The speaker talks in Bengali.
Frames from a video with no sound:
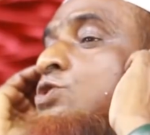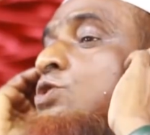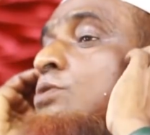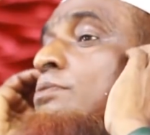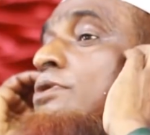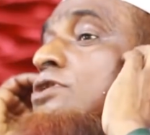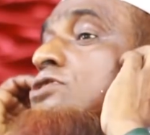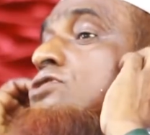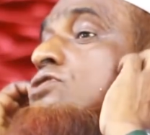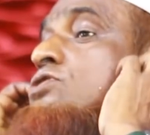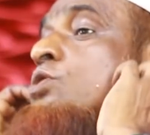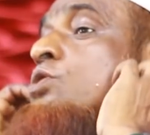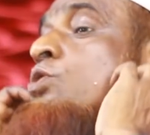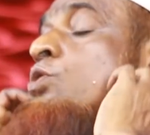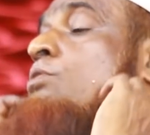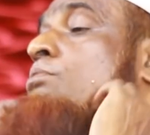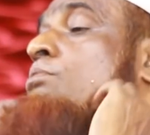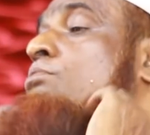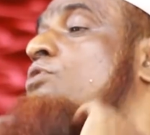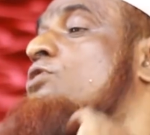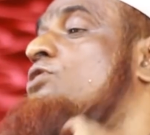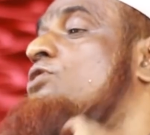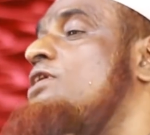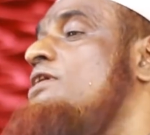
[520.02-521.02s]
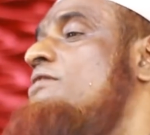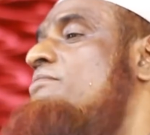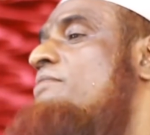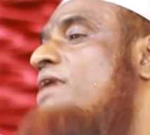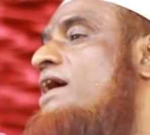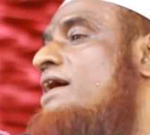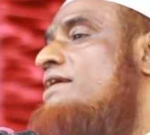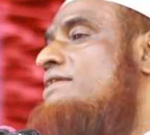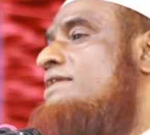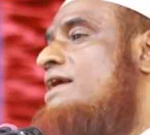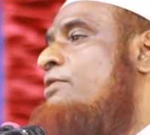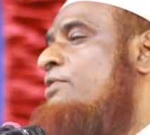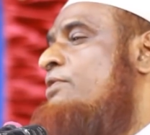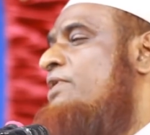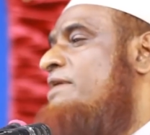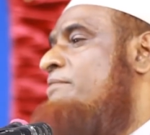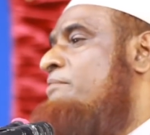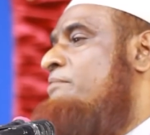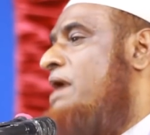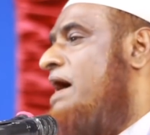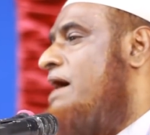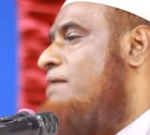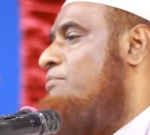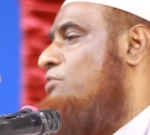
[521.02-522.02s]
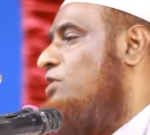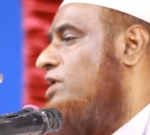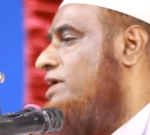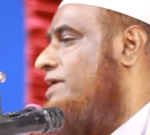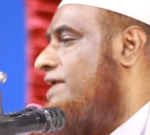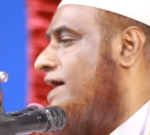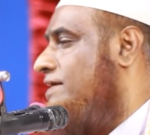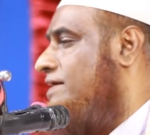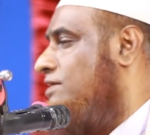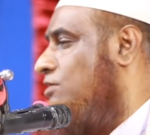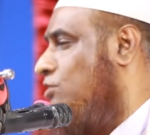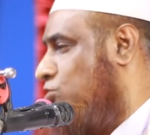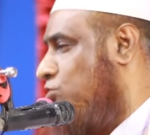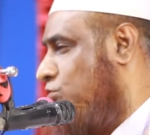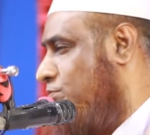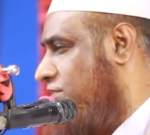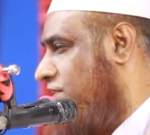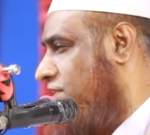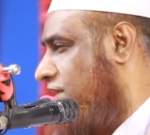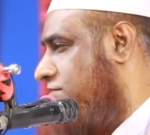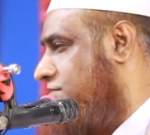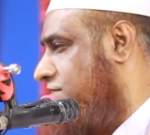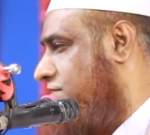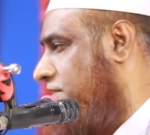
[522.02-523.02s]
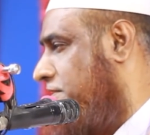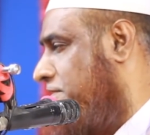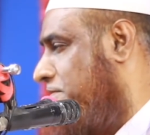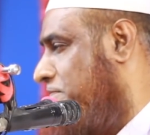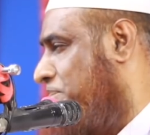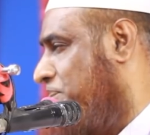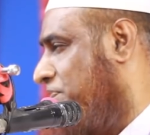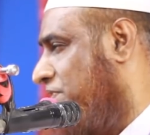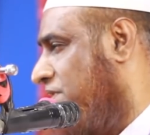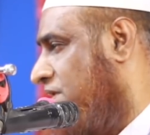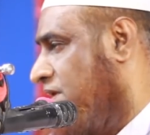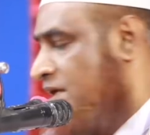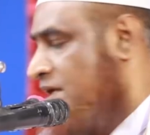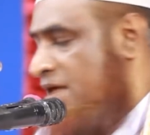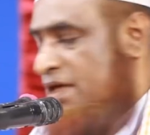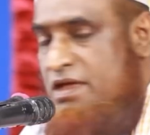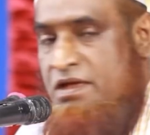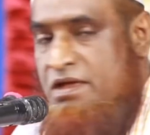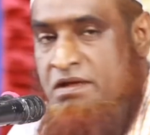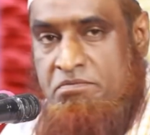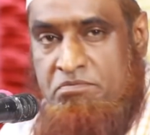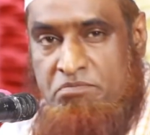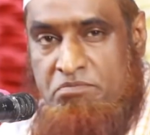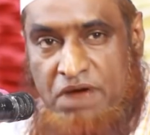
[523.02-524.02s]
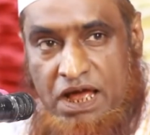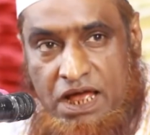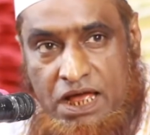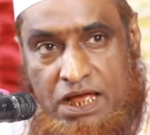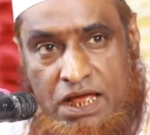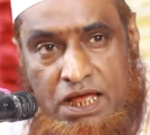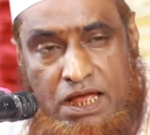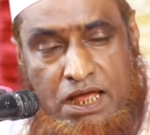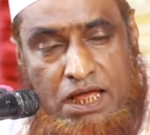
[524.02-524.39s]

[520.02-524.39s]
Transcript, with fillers: সমস্ত উম্মতের মা তাহলে মা বলে ডাকলে অসুবিধা আছে মা